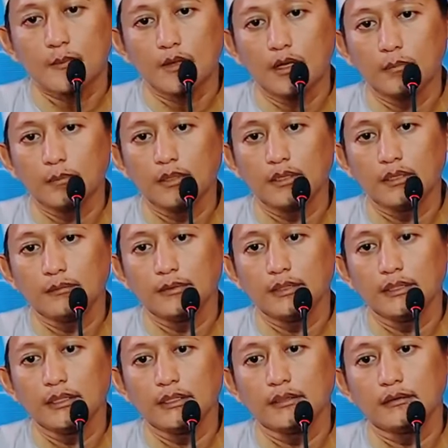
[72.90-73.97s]
apa
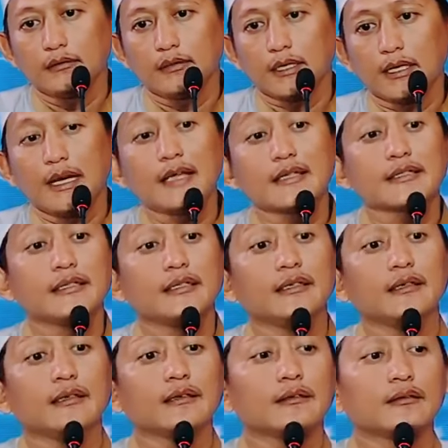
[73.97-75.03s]
namanya?
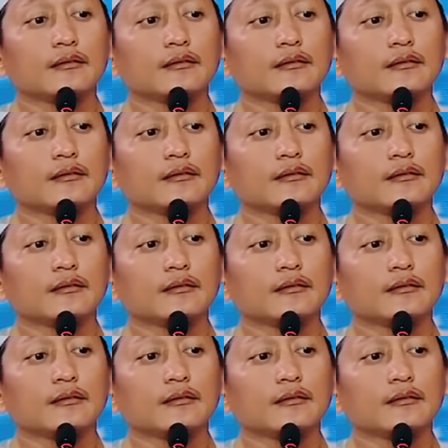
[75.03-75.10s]
relasi ya.